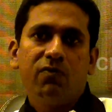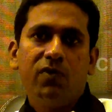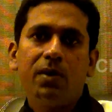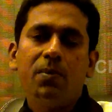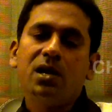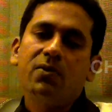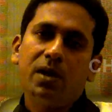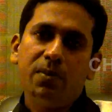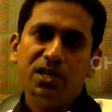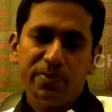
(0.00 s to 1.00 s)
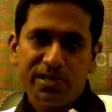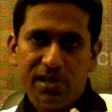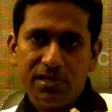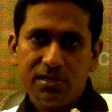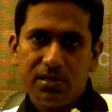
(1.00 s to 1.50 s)
வர்மாக்கு வர்மா
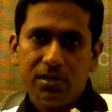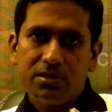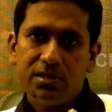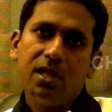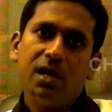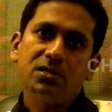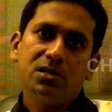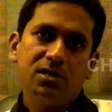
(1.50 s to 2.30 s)
ஸ்பெஷலிஸ்ட் சித்தாக்கு